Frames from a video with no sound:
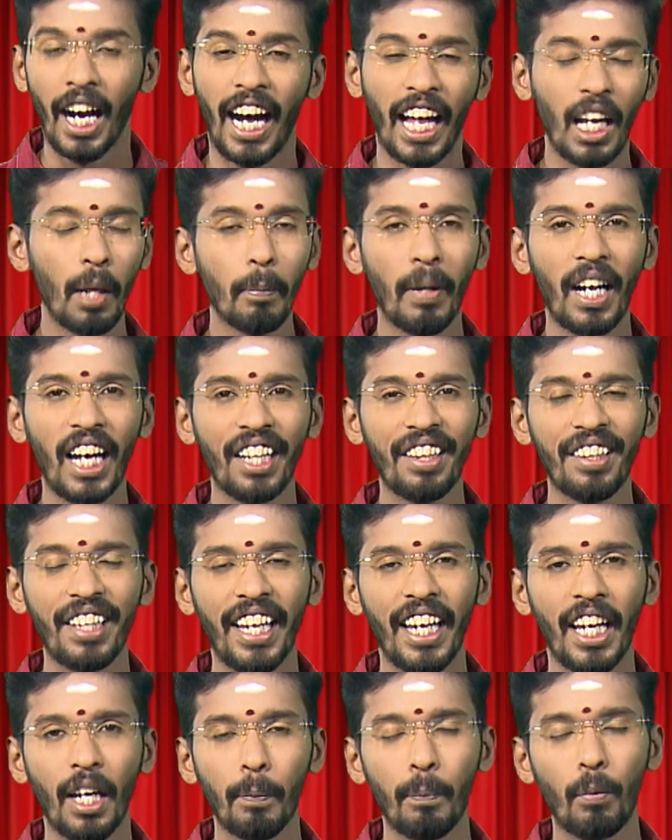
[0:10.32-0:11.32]
அன்பார்ந்த
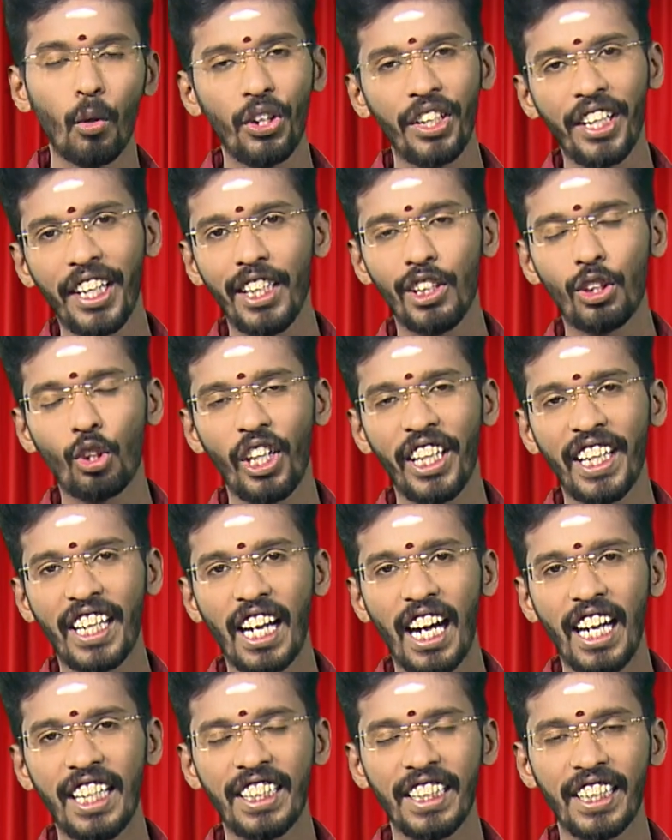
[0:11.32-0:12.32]
பொதிகை
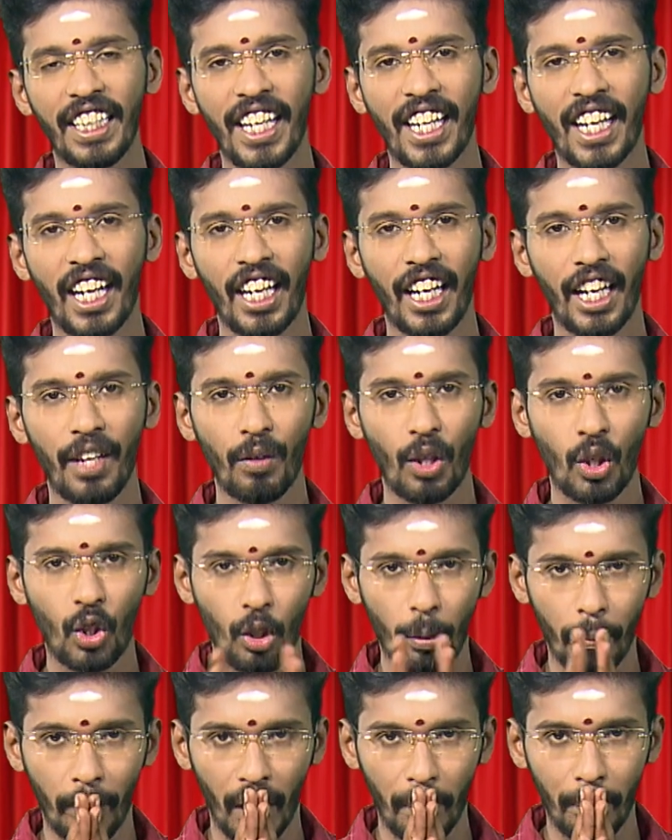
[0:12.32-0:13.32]
தொலைக்காட்சி நேயர்கள்
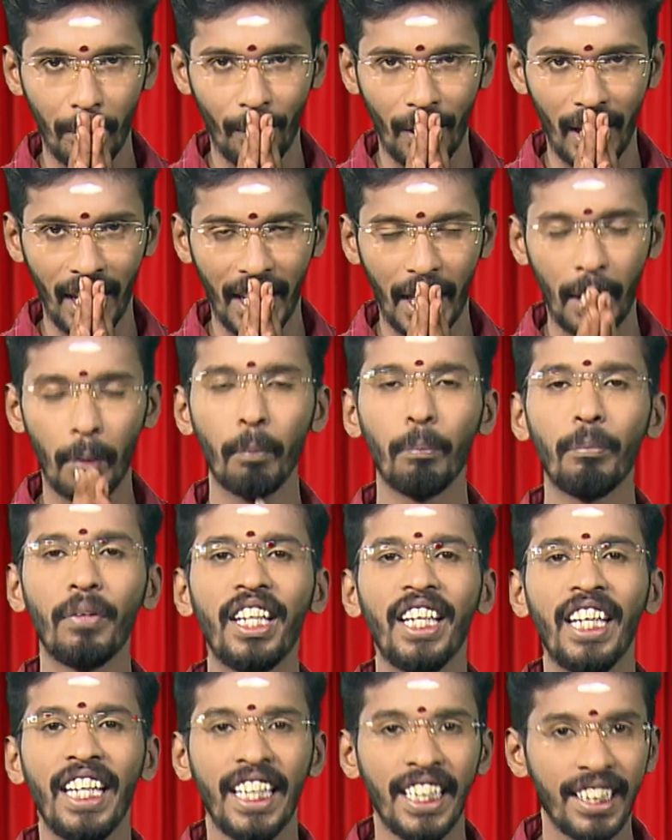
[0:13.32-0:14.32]
அனைவருக்கும் அன்பு வணக்கம்
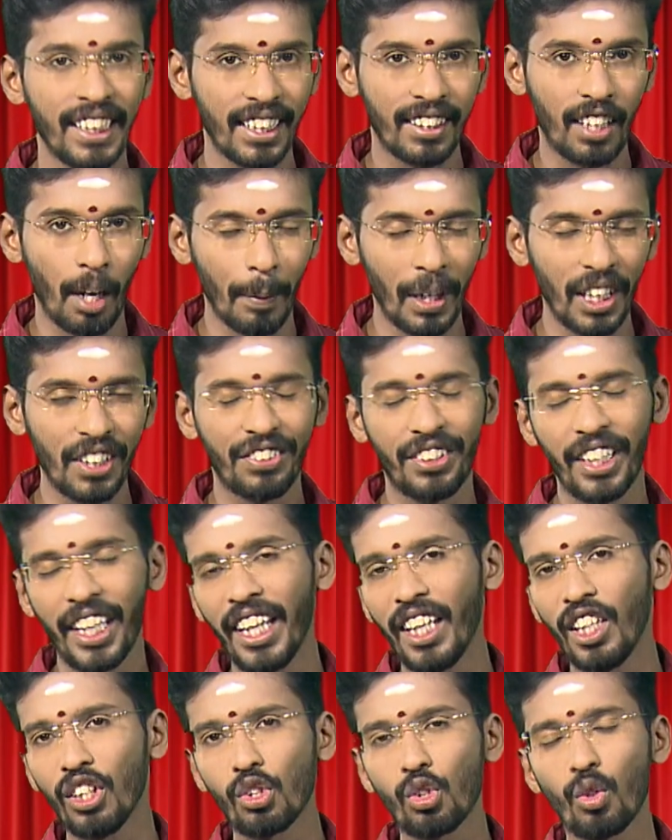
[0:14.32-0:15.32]
இந்த
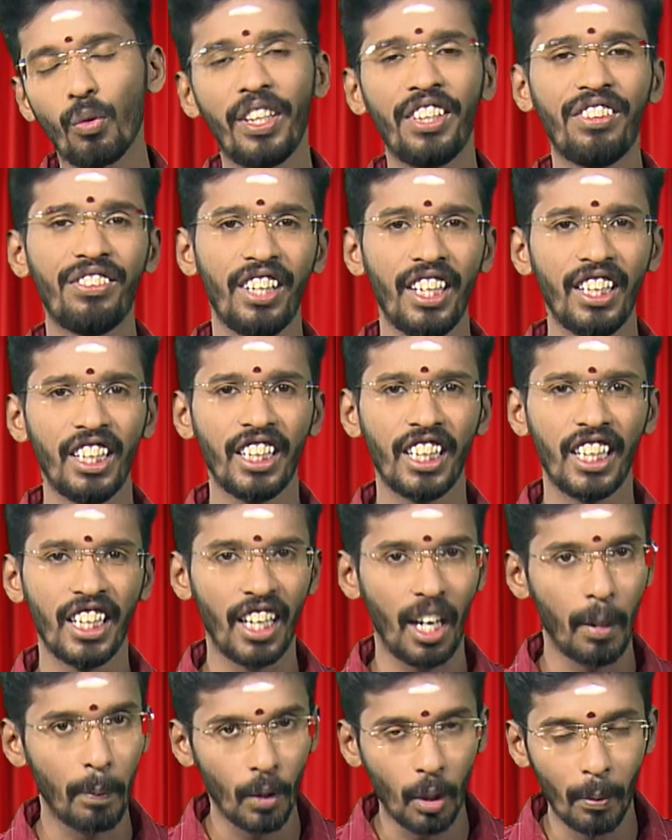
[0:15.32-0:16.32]
தமிழ்த்தேன் சுவைத்தேன்
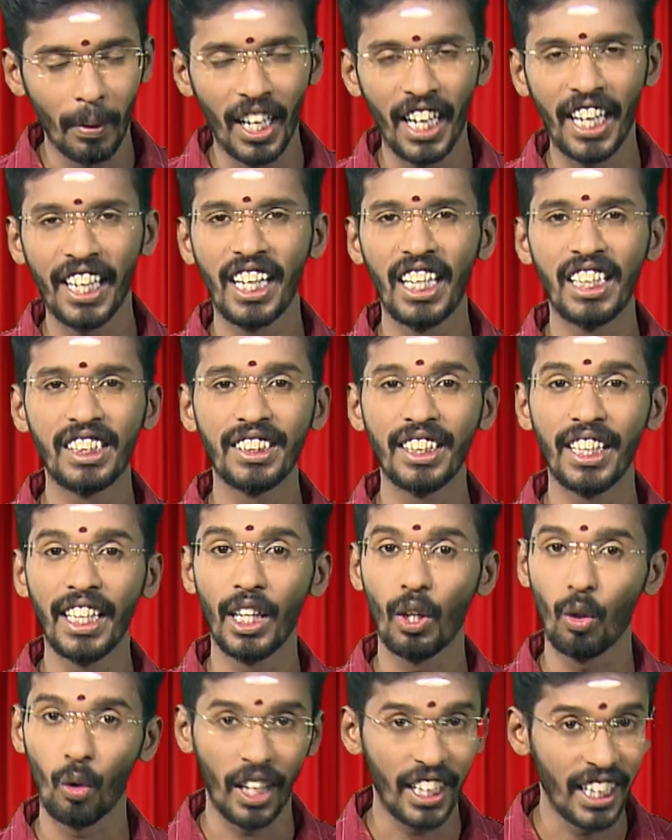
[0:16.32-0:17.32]
என்கின்ற அற்புதமான
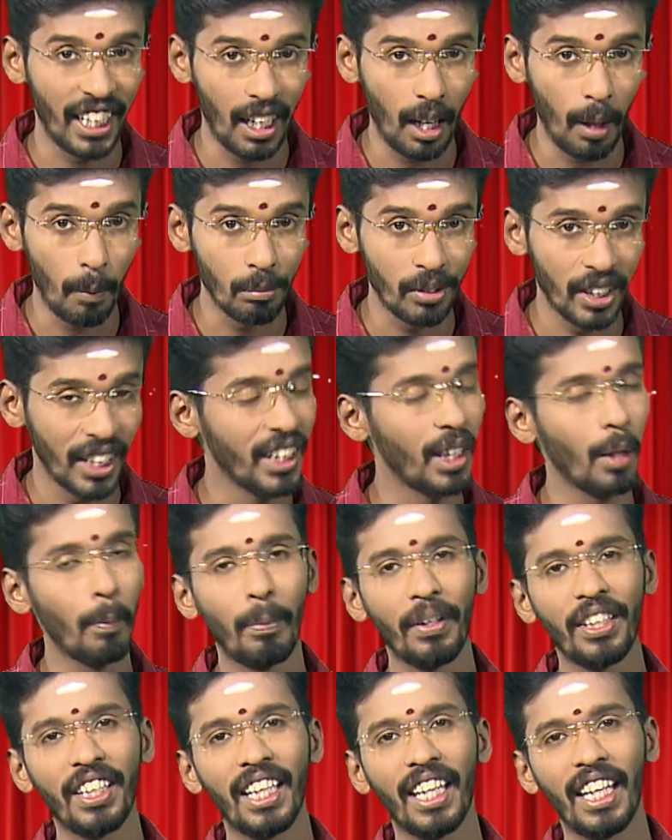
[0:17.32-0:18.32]
நிகழ்ச்சியில் எங்களை எல்லாம்
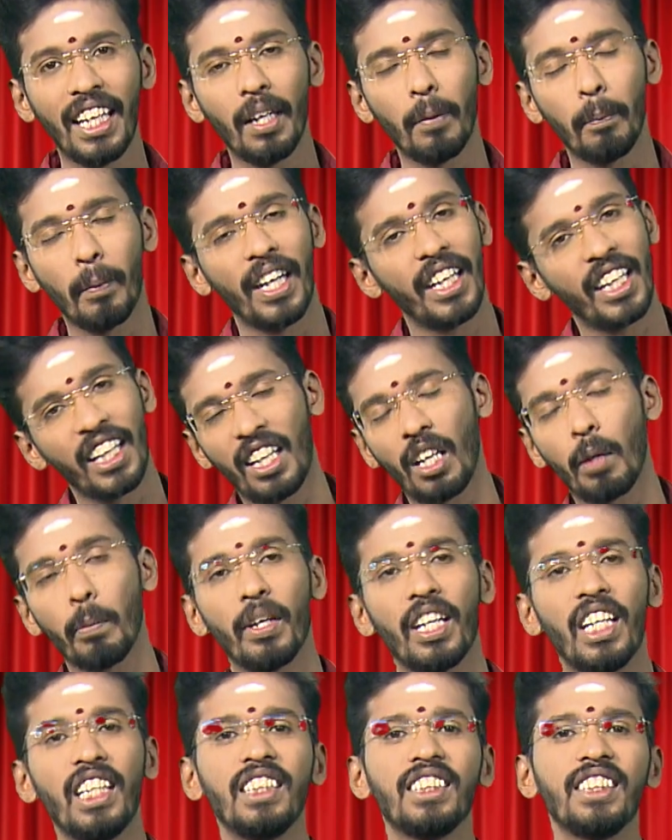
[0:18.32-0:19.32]
சந்திப்பதிலே மற்ற
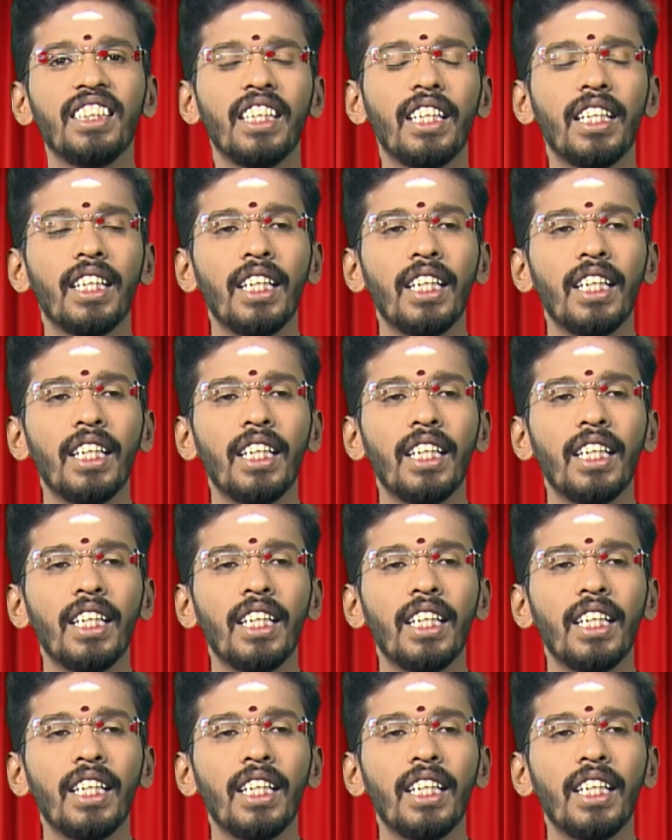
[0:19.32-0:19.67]
மகிழ்ச்சி